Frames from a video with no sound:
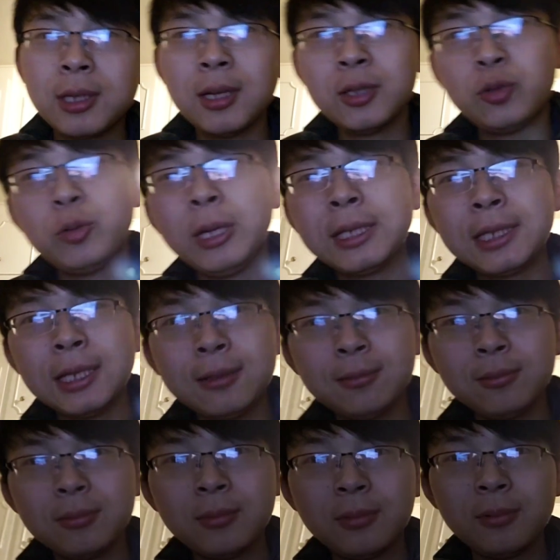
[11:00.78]
这个学生，
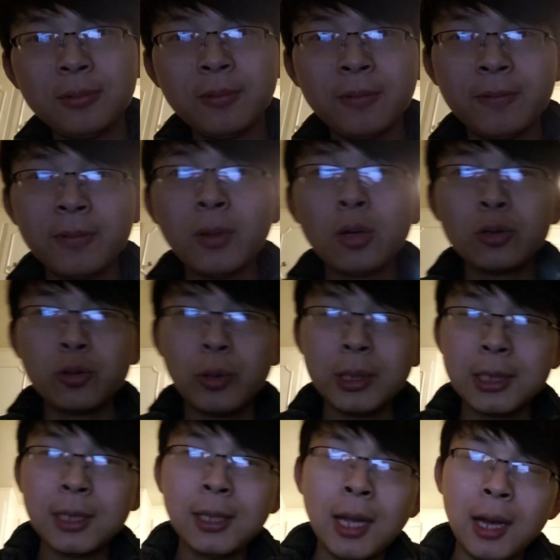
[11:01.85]
辅导学
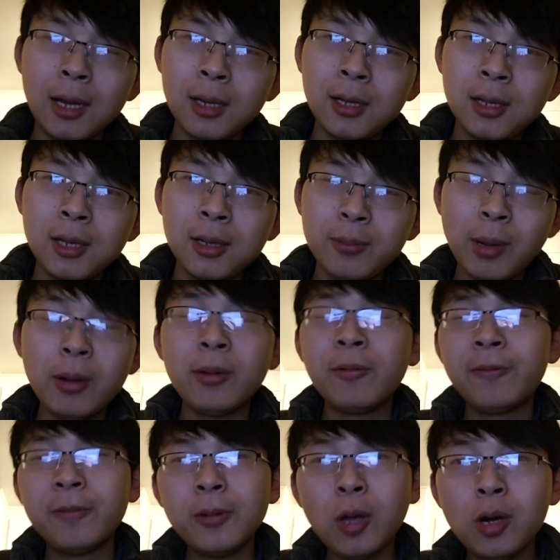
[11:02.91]
生呢，不
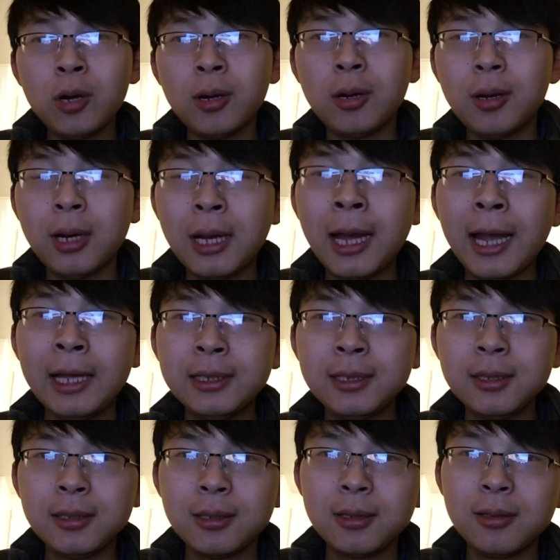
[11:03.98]
辅导孩
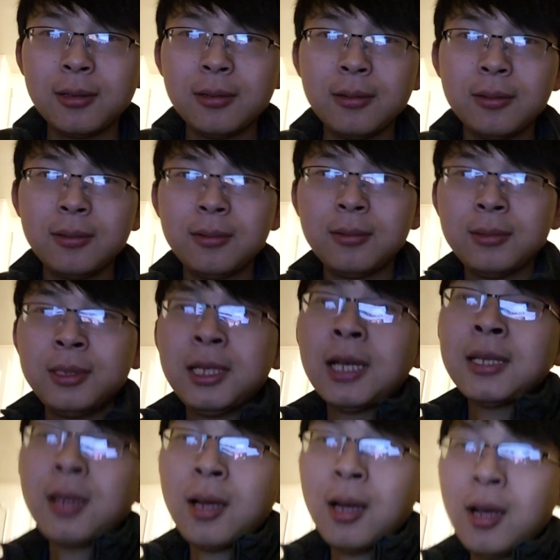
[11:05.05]
子，家
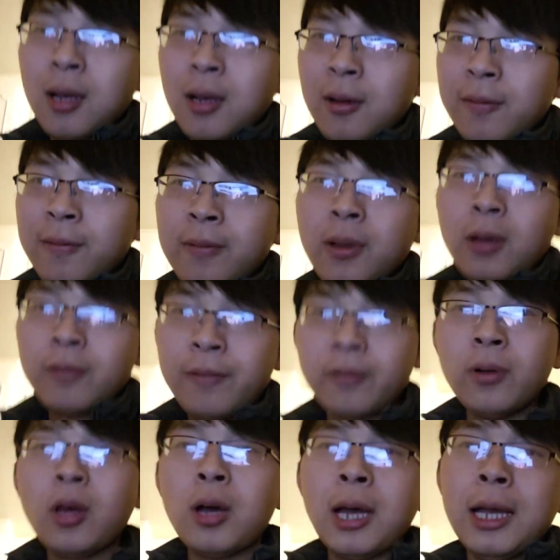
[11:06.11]
长啊辅导辅
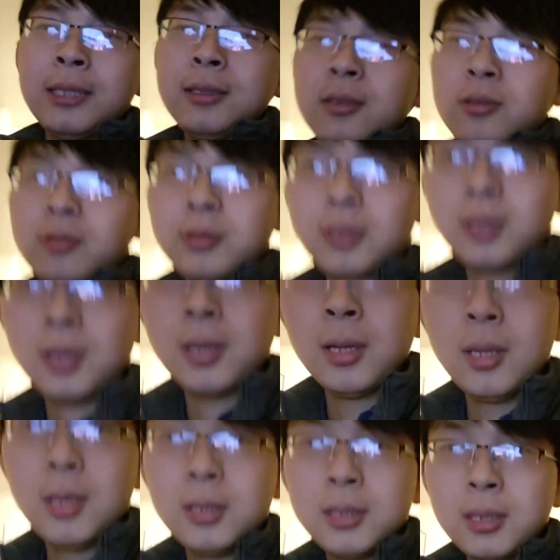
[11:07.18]
导孩子，说这
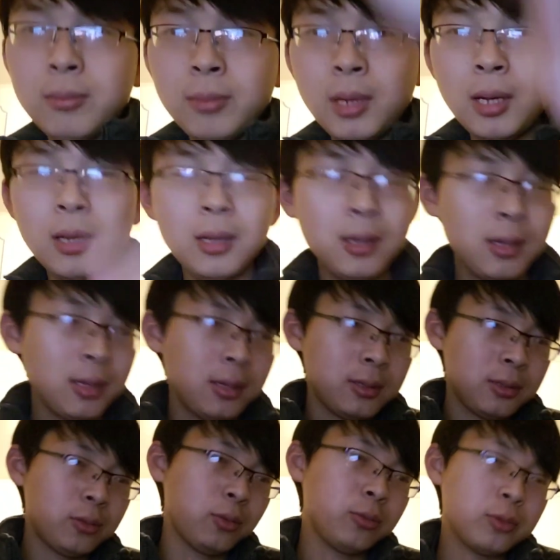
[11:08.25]
怎么
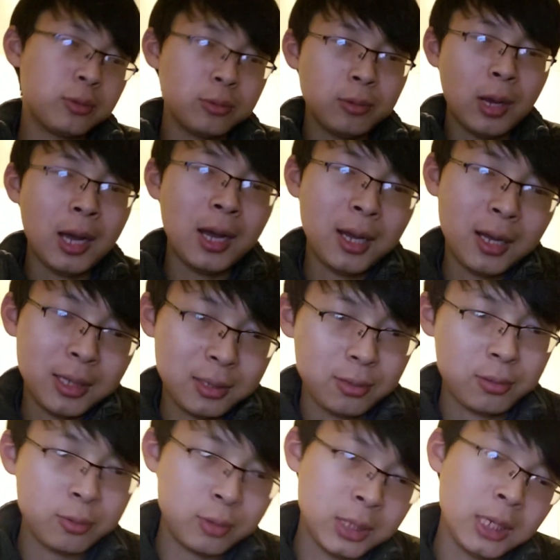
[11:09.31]
读书啊，就
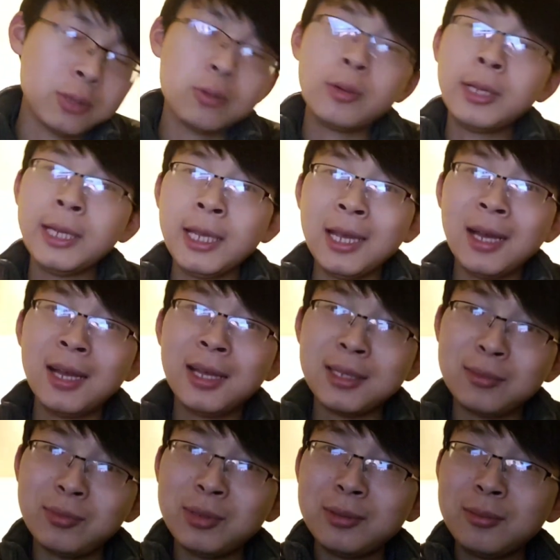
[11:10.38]
写作业啊，
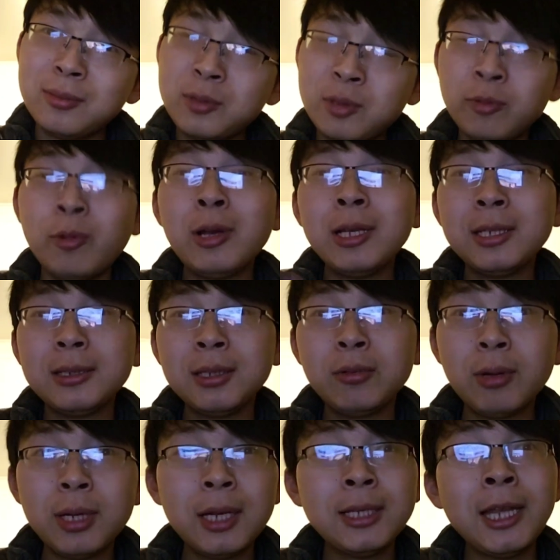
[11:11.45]
怎么因为因
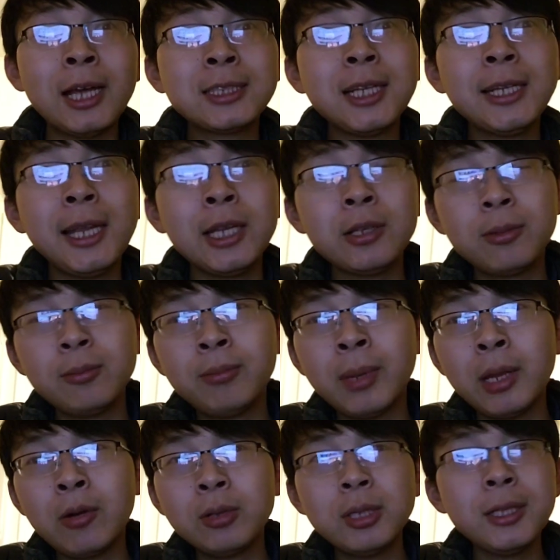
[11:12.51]
为他两三点，
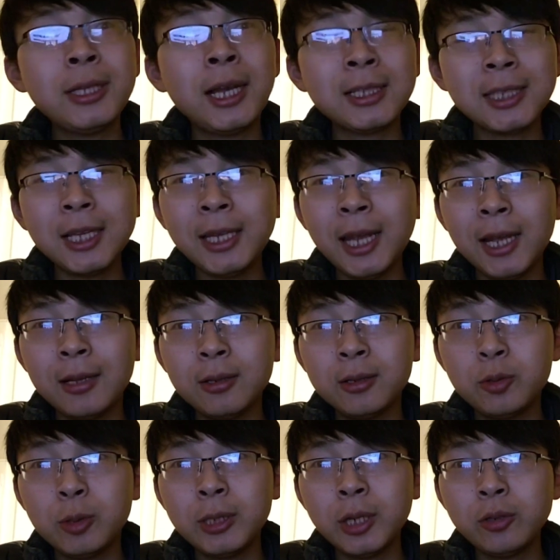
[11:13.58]
美国这两三点
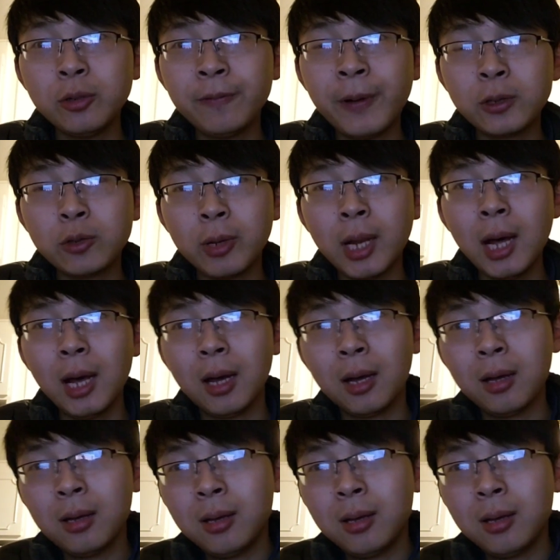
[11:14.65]
学校就放学了，